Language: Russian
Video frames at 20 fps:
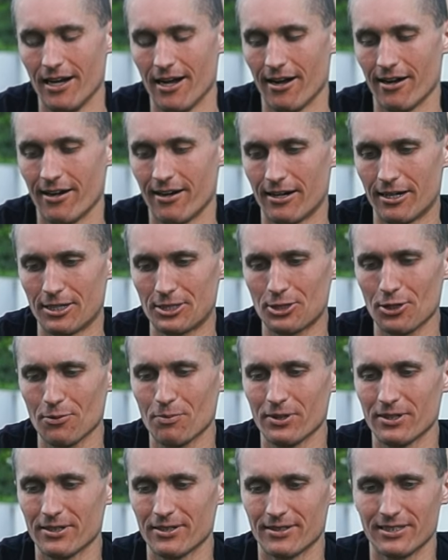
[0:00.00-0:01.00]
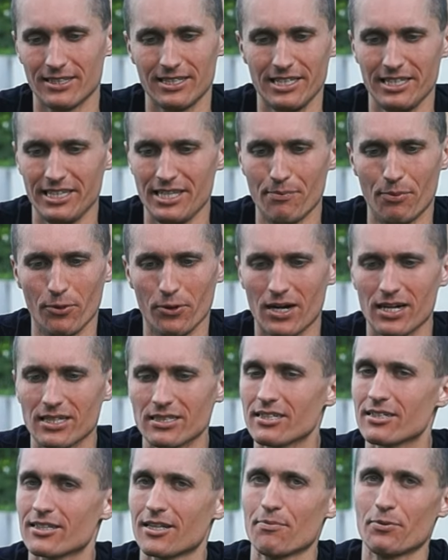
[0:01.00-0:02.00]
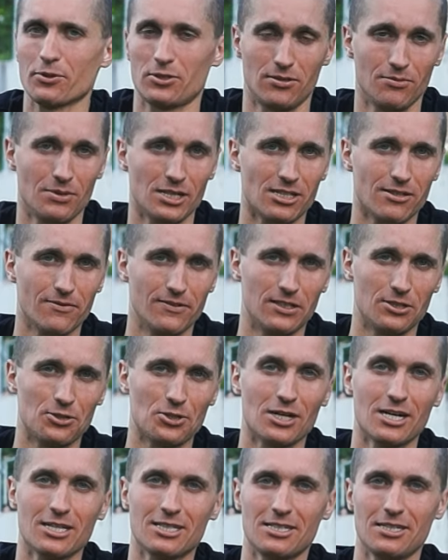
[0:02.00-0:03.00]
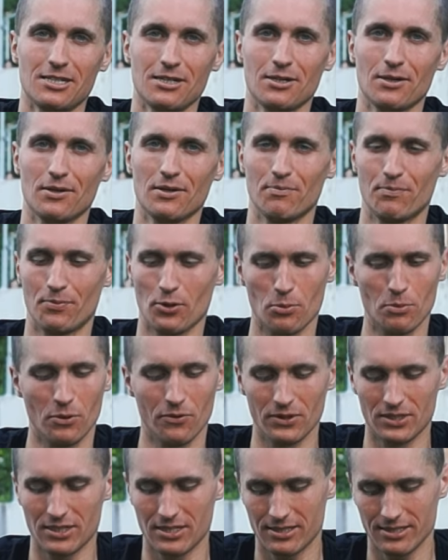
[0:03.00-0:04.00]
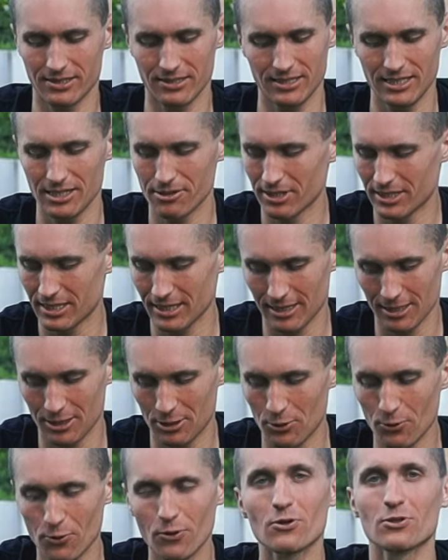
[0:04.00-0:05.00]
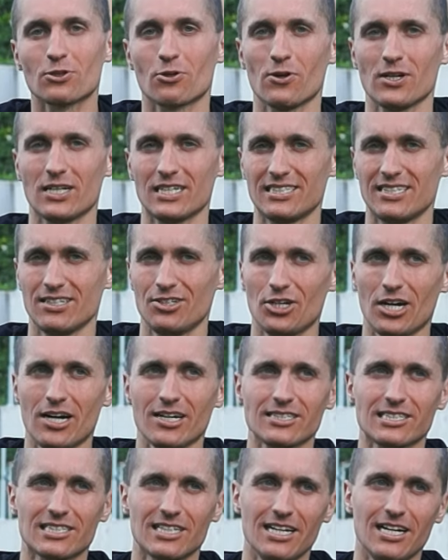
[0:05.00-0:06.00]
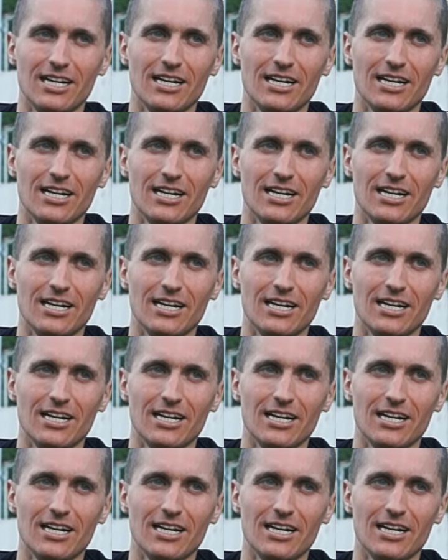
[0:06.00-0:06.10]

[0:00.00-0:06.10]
А чтобы не пугаться, допустим, если вы начинаете пробовать делать этот трюк только сейчас,